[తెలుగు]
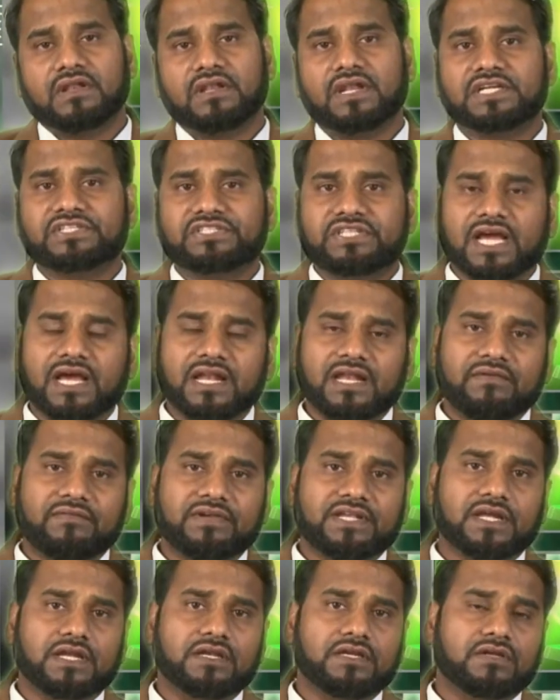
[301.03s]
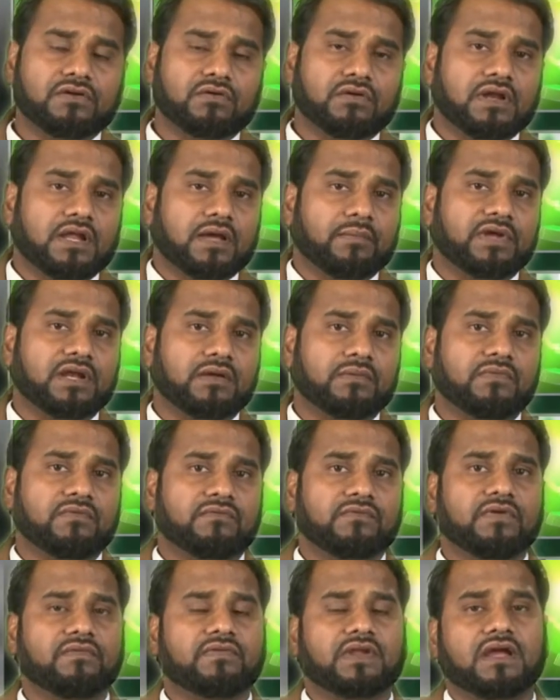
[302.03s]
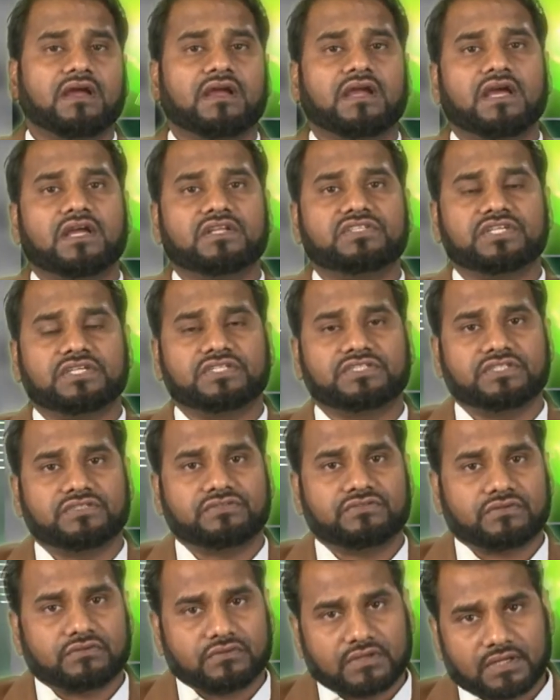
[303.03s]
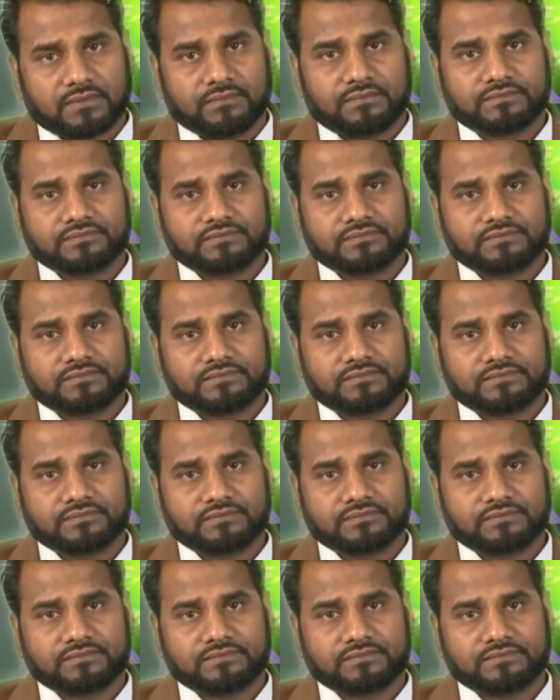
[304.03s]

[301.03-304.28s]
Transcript: నష్టాలేమిటి అన్నిటి కూడా మనం వివరంగా చర్చించుకున్నాం